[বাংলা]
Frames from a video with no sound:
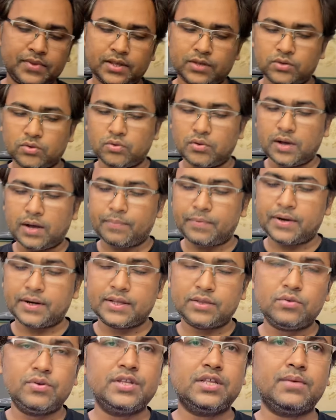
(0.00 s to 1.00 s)
তো আপনারা
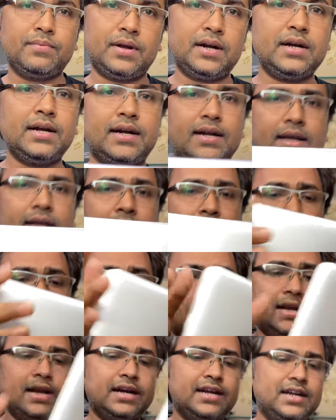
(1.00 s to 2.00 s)
কিন্তু নিতে পারেন এটা
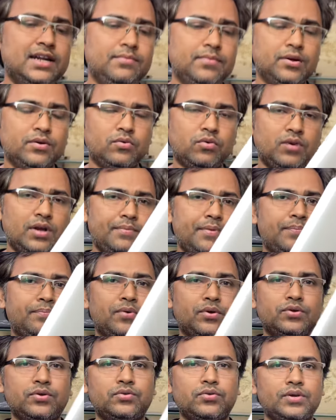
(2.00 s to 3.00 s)
লেট ইলেভেন কোরাইবে
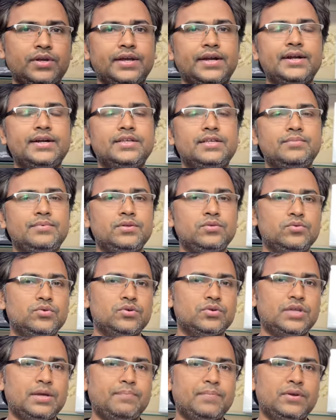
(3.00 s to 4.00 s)
প্রসেসরে এইট জিবি
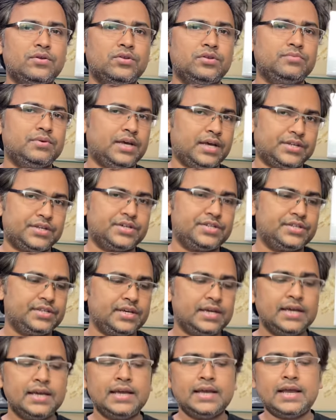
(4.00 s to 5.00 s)
দুশো ছাপ্পান্ন জিবি এসডি
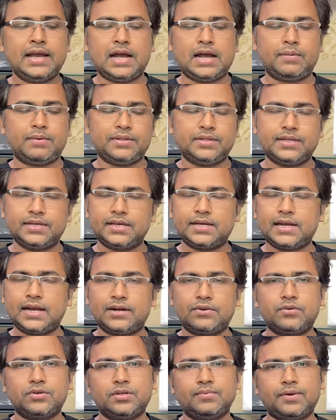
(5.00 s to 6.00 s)
দিয়ে আমাদের থেকে
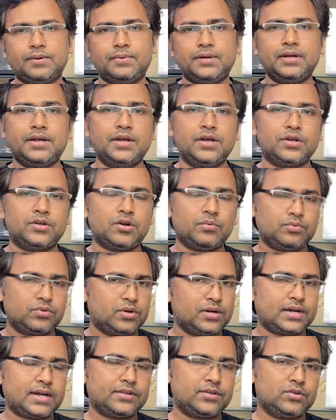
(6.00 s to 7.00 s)
কালেক্ট করতে পারবেন সব
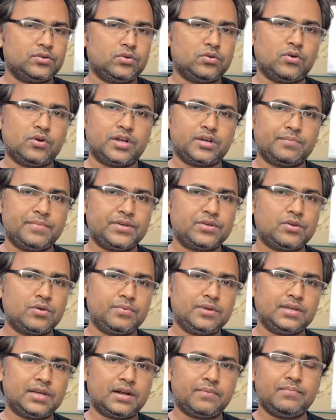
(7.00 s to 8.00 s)
ধরনের কাজের জন্য অনেক বেস্ট
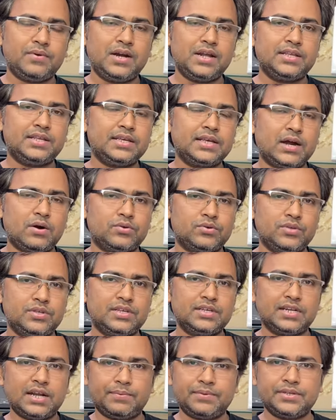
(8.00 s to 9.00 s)
হবে যারা ফ্রিলেন্সিং
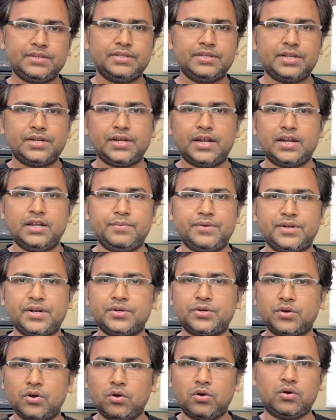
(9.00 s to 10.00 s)
আউটসোর্সিং গ্রাফিক্স ডিজাইন অ্যানিমেশন
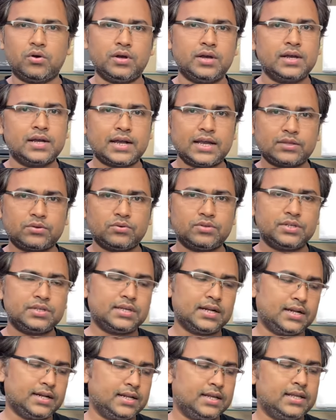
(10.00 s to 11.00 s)
সহ কাজ করতে
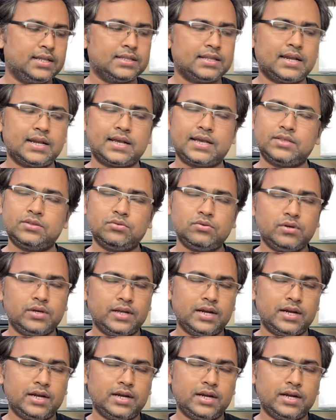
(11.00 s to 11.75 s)
চান তারা কিন্তু এই